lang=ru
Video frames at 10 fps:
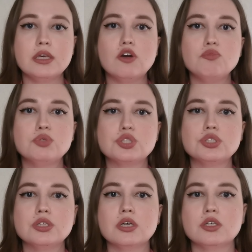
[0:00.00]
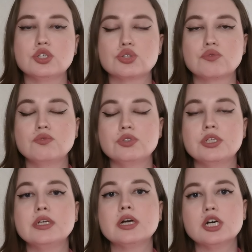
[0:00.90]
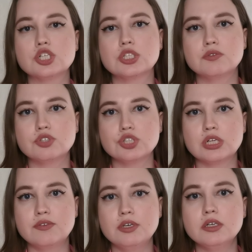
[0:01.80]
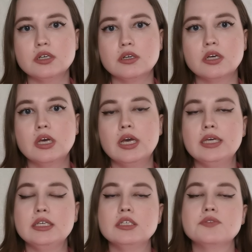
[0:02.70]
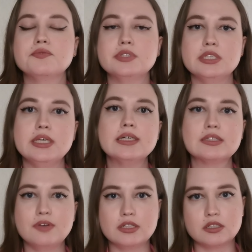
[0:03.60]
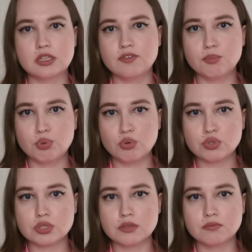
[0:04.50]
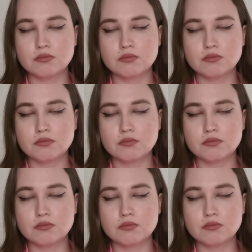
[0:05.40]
Я убеждена, что внутри каждого человека есть все ответы на вопросы,